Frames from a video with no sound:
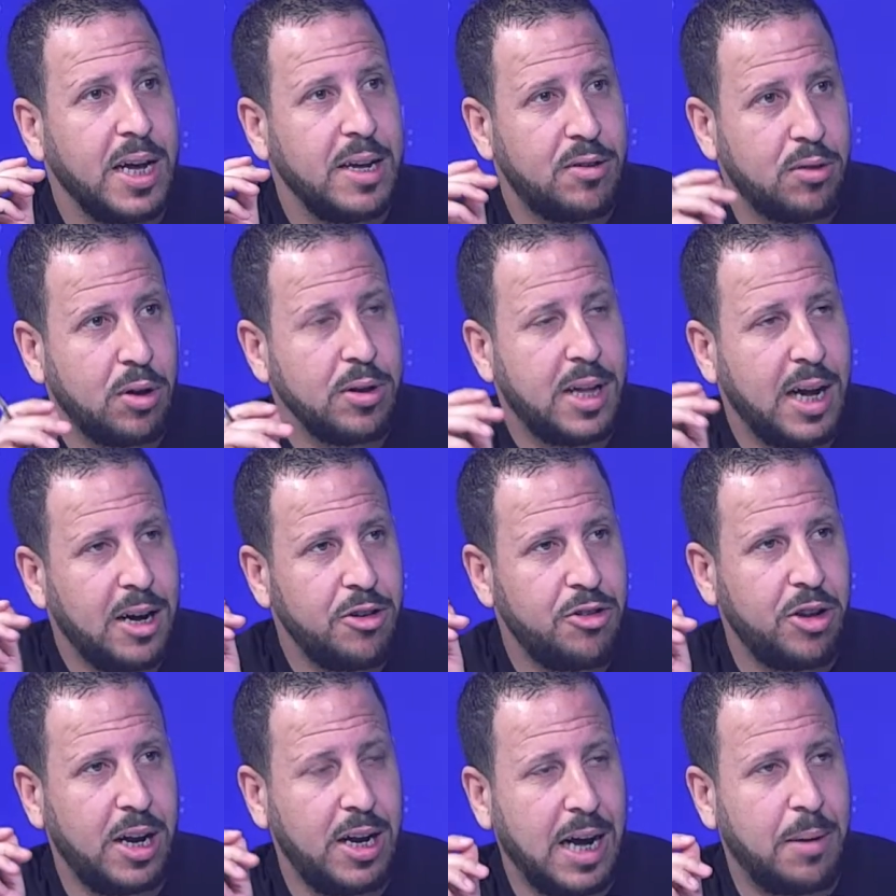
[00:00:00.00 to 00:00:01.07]

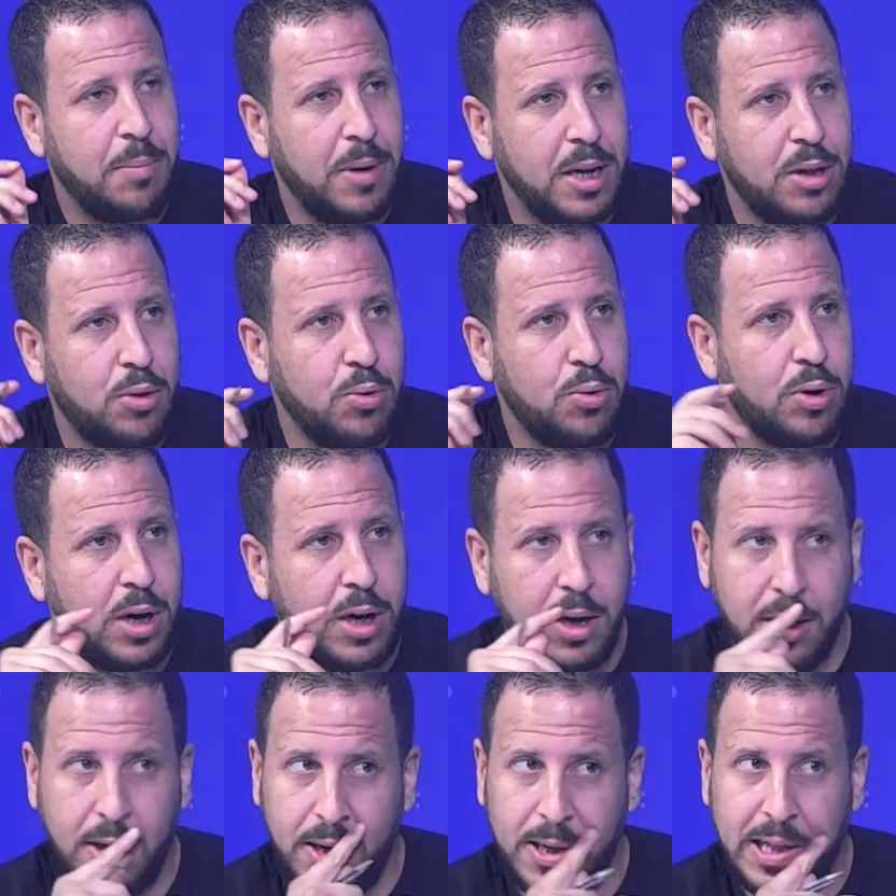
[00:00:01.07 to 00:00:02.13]
السونداج اللي عملته
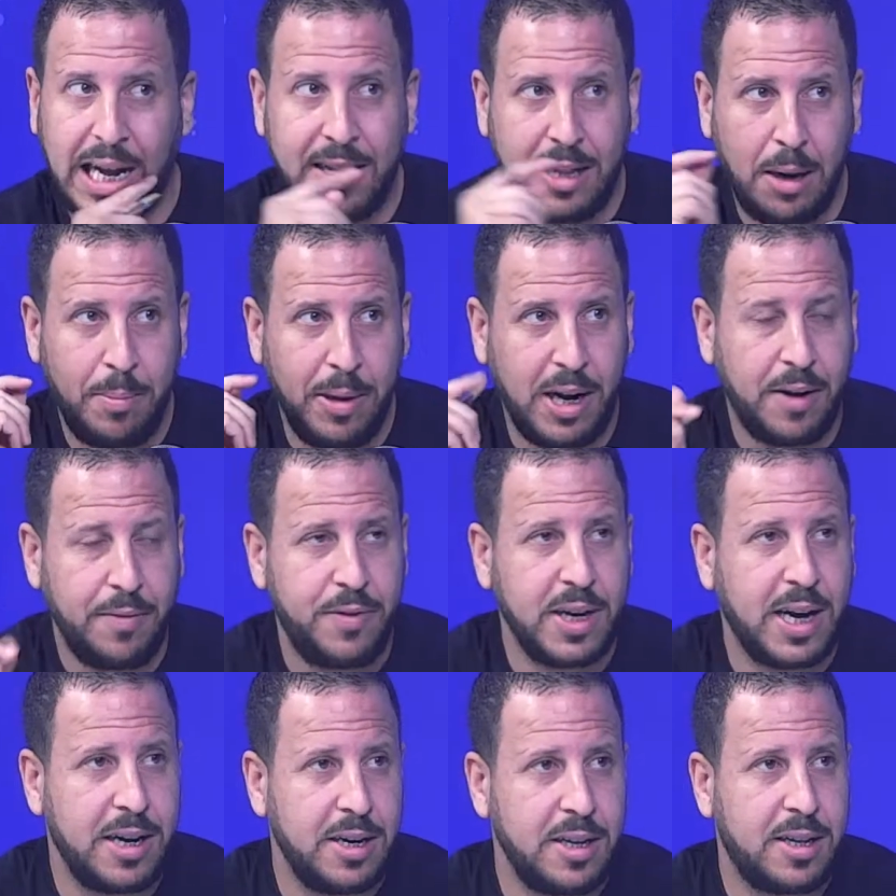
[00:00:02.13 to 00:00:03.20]
آه، تعدى البارح في
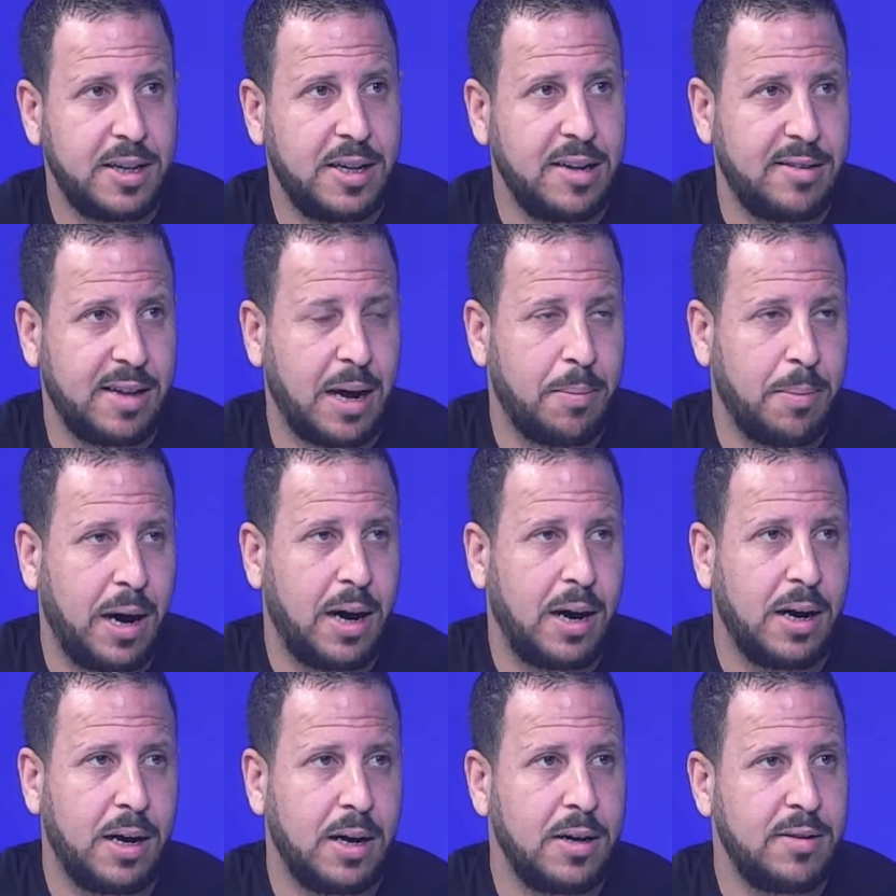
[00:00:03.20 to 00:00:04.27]
قناه التاسعه
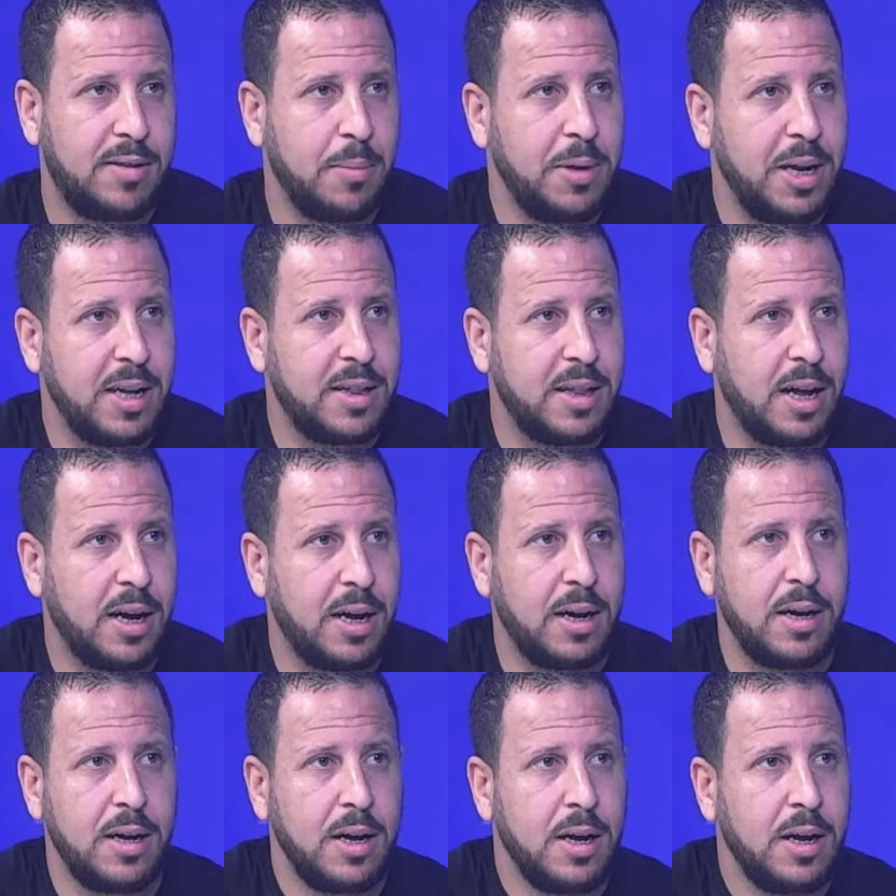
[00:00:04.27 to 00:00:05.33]
مع زميلتنا